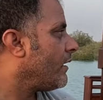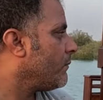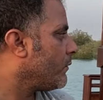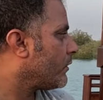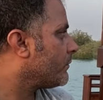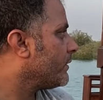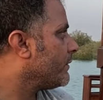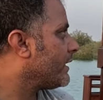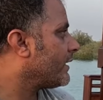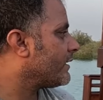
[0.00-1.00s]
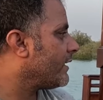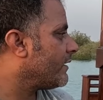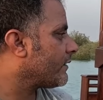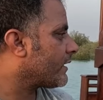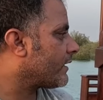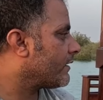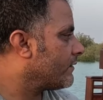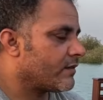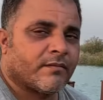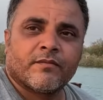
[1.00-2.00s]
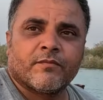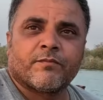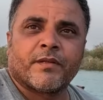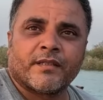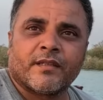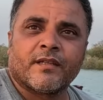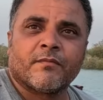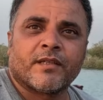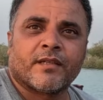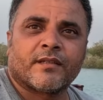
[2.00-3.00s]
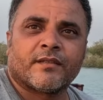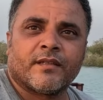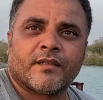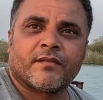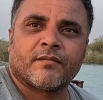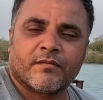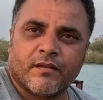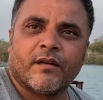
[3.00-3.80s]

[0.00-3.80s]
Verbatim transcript: हम बोट भी बनाते हैं पेंटिंग भी करते अच्छा आप